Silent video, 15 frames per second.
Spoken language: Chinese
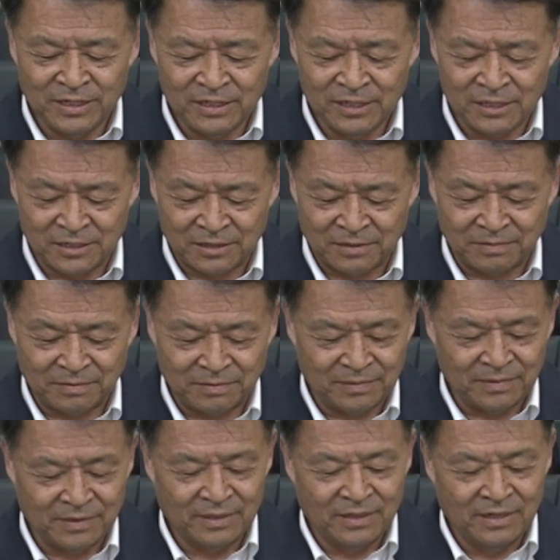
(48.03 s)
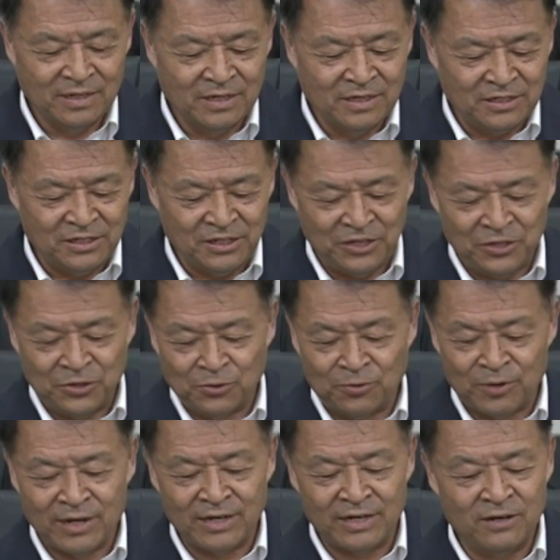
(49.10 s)
市及有
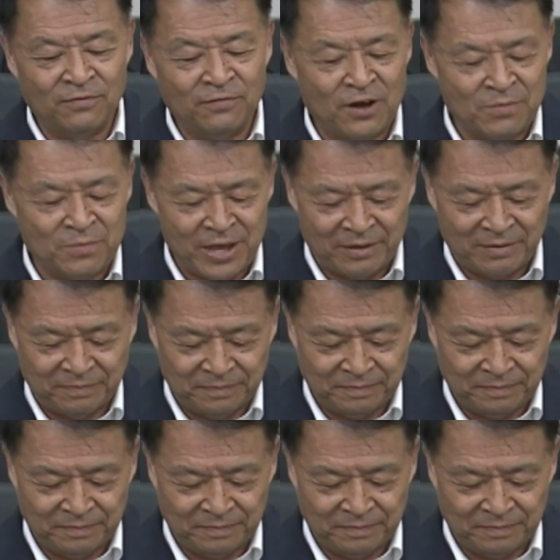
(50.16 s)
关各方面